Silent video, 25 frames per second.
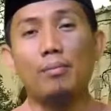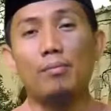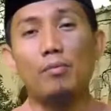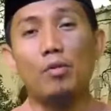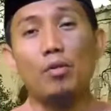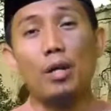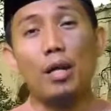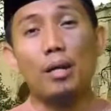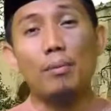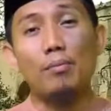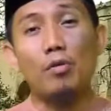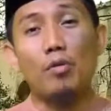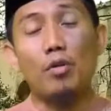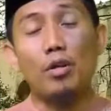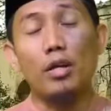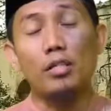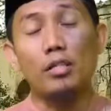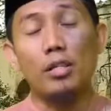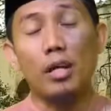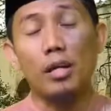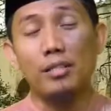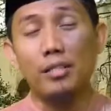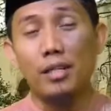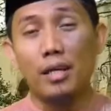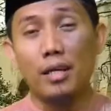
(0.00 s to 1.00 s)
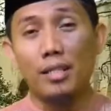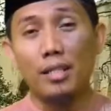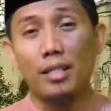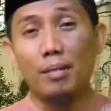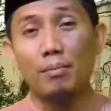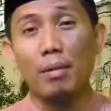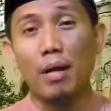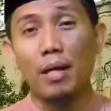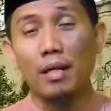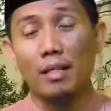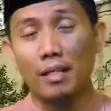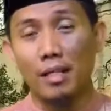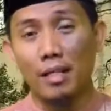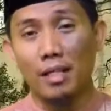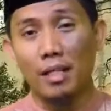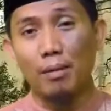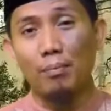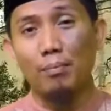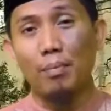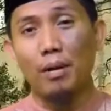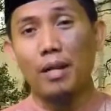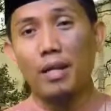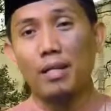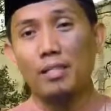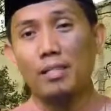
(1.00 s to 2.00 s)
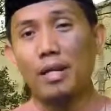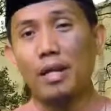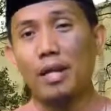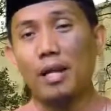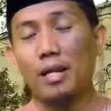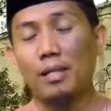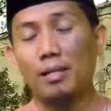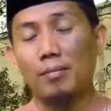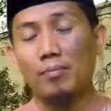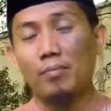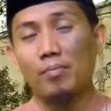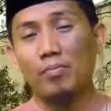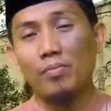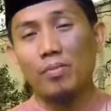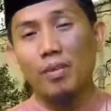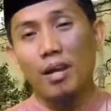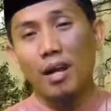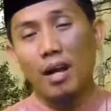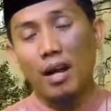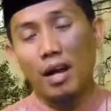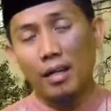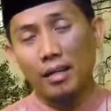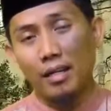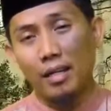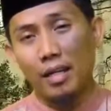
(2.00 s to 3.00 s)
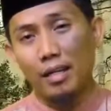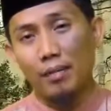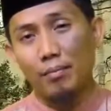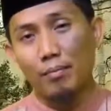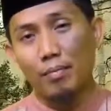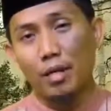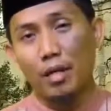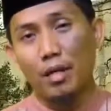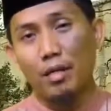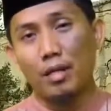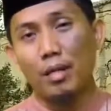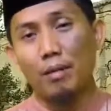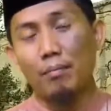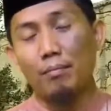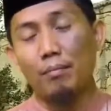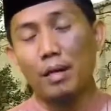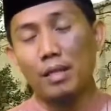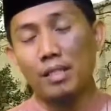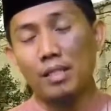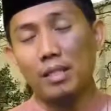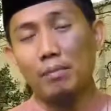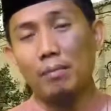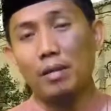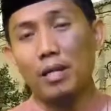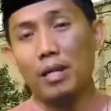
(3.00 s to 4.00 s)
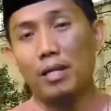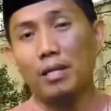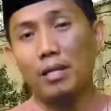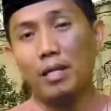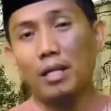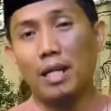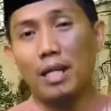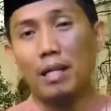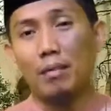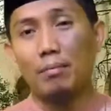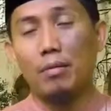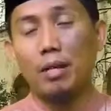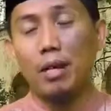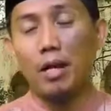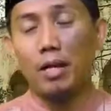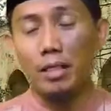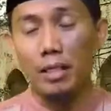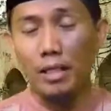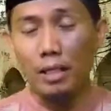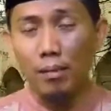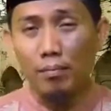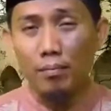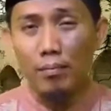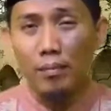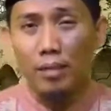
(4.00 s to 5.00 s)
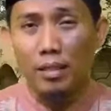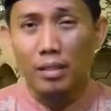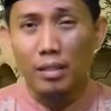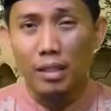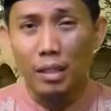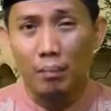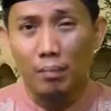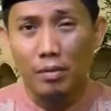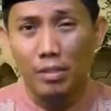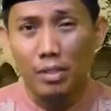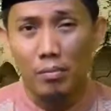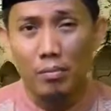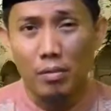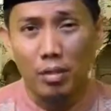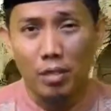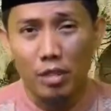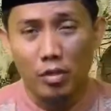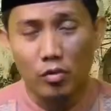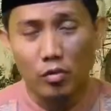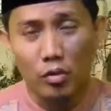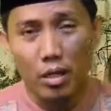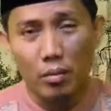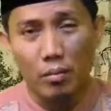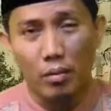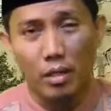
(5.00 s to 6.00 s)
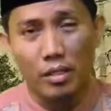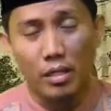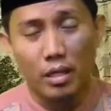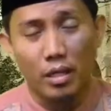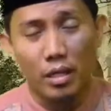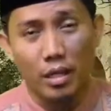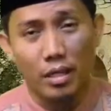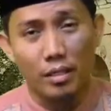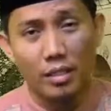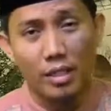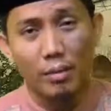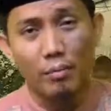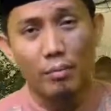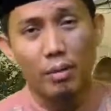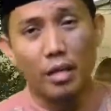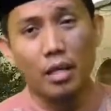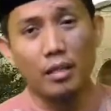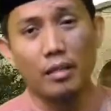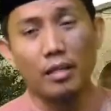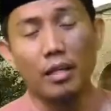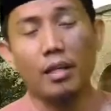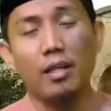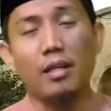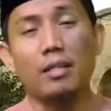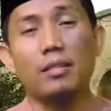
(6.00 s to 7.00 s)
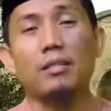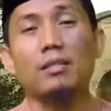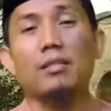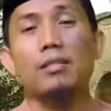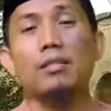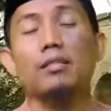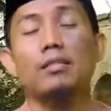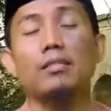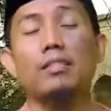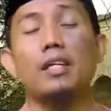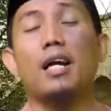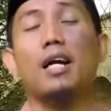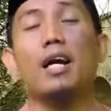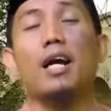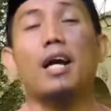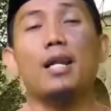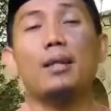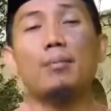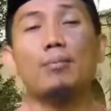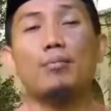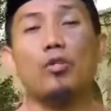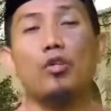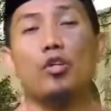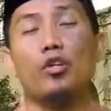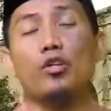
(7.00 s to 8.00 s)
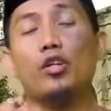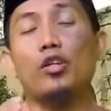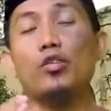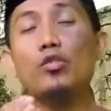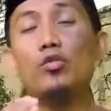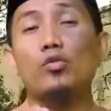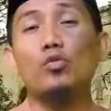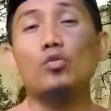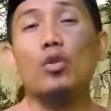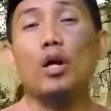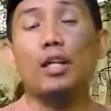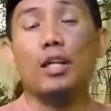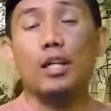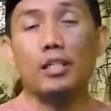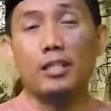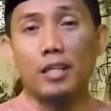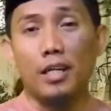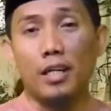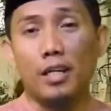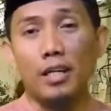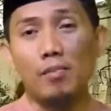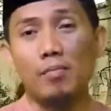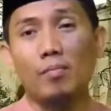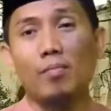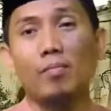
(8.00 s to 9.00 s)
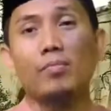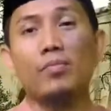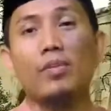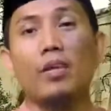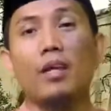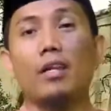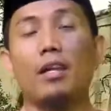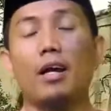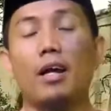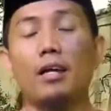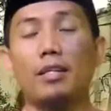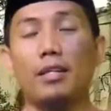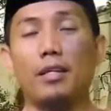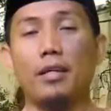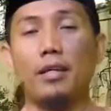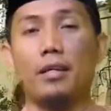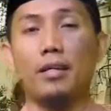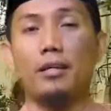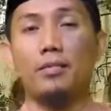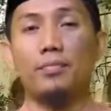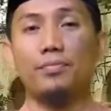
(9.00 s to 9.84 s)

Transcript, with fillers: boleh-boleh saja dibagi pada saat anak berada masih berada dalam rahim, tapi sebagian ulama yang lainnya mengatakan jangan, pokoknya nunggu anaknya lahir.